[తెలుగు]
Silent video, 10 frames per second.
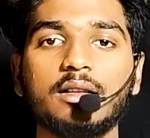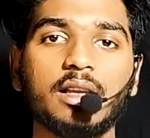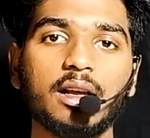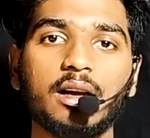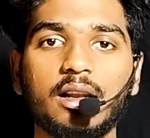
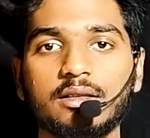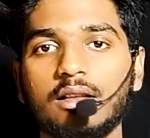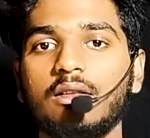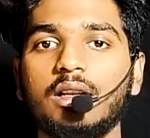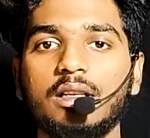తినంగానే
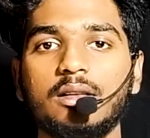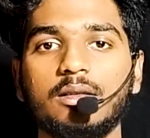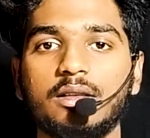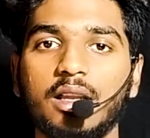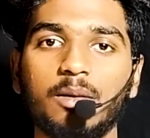చదవాలి
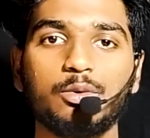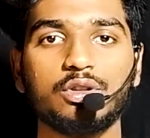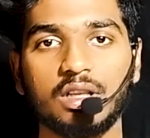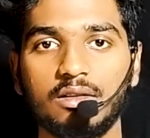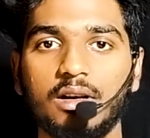తినే
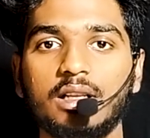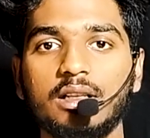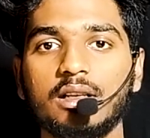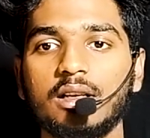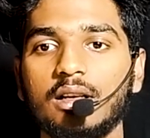ముందు చదవాలి
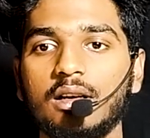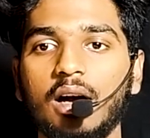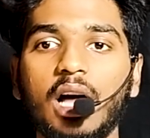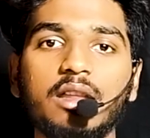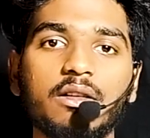
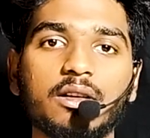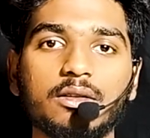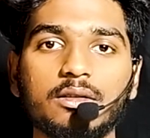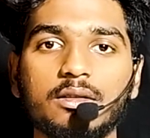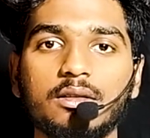
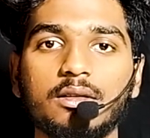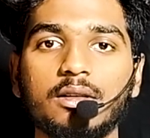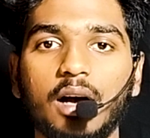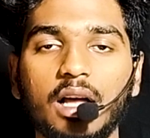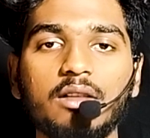ఆదివారం
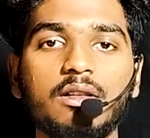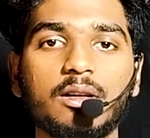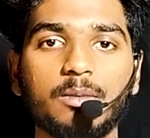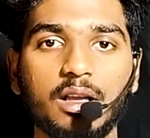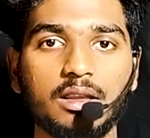
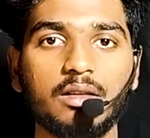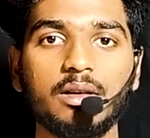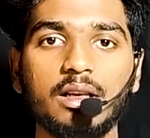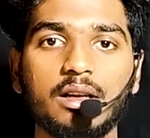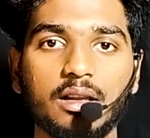ఆదివారం
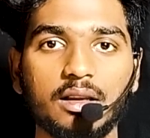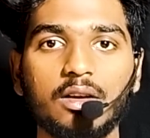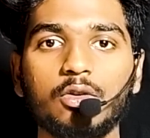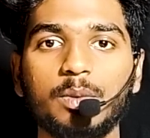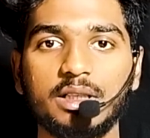మాత్రమే ఈ
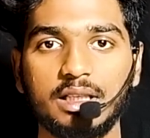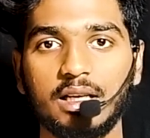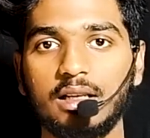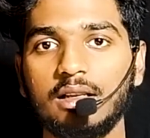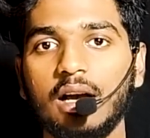గ్రంథాన్ని ఓపెన్
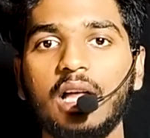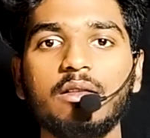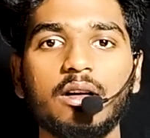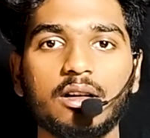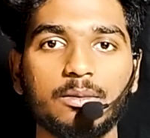చేయాలి
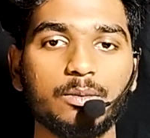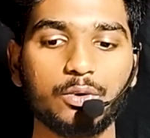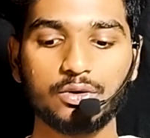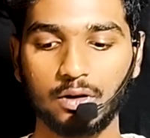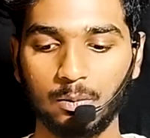ఆదివారం
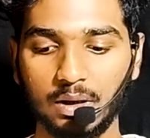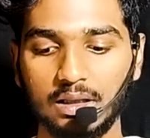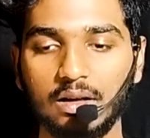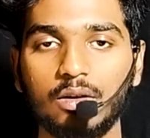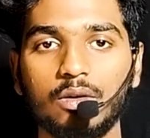బూజు దొలపాలి
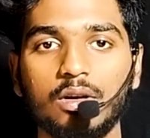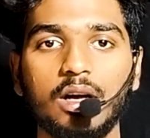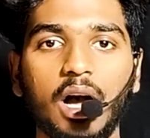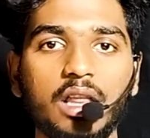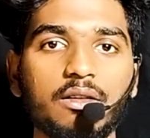దీంట్లో
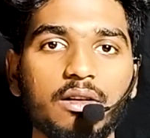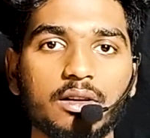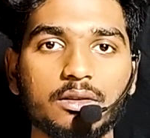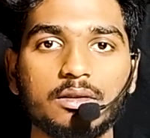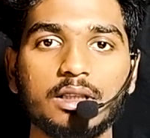
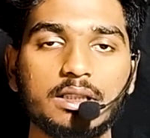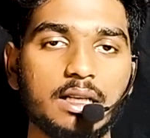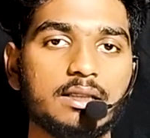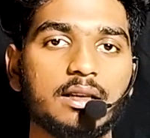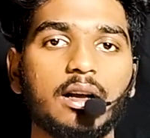ఆదివారం
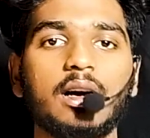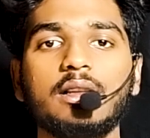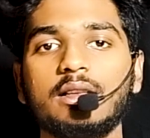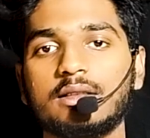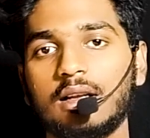
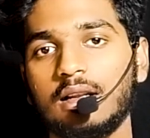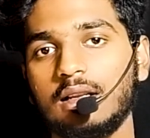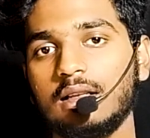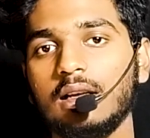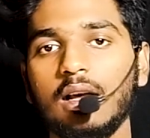సంఘాన్ని
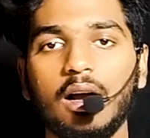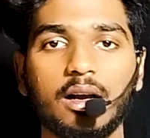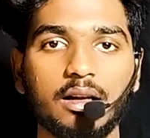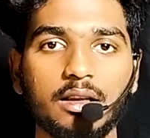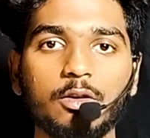తీసుకెళ్ళాలి
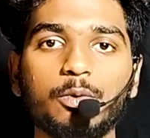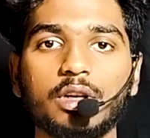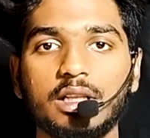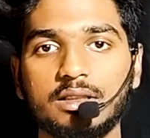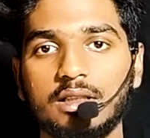అక్కడ దీన్ని
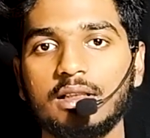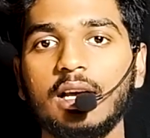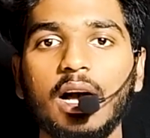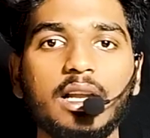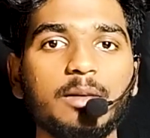ఉపయోగించాలి
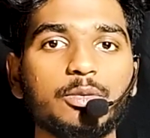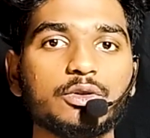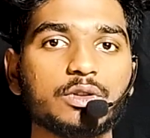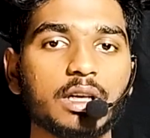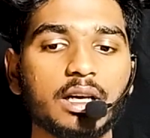అనే
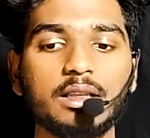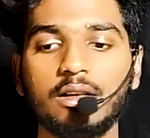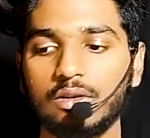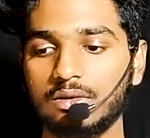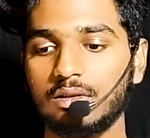పుస్తకంగా
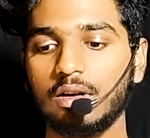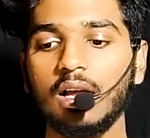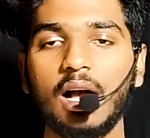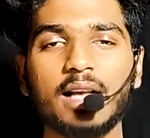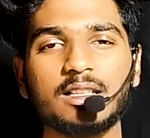దీన్ని వస్తారు
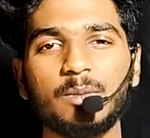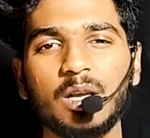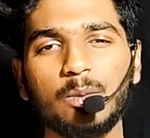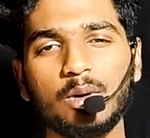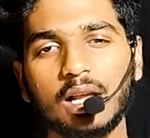అసలు
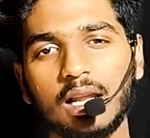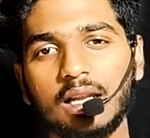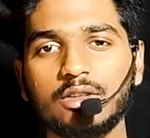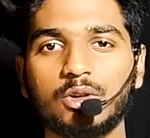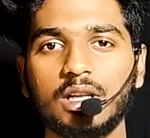బైబుల్ని
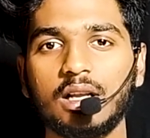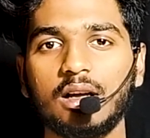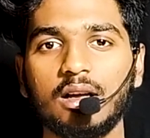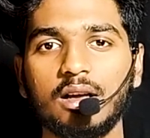అలానే చూడాలా